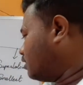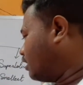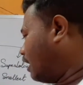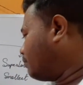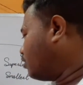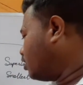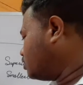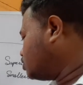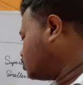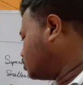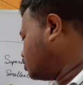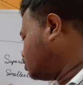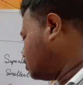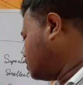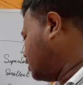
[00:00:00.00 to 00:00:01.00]
রাম হয়
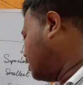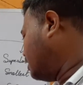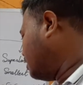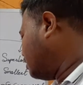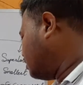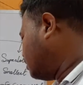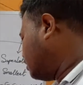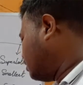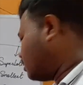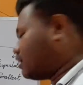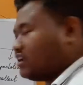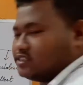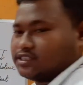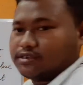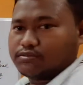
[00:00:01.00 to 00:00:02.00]
ছোট্ট ছেলে
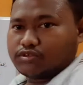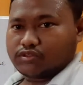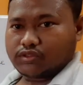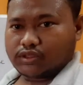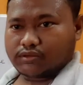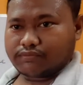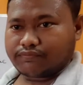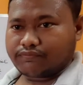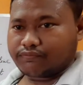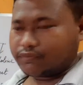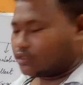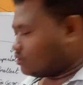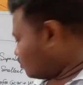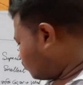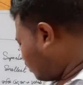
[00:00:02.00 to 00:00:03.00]
ক্লাসের মধ্যে
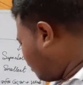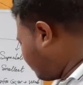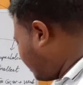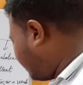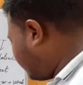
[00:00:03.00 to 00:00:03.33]
তো আমরা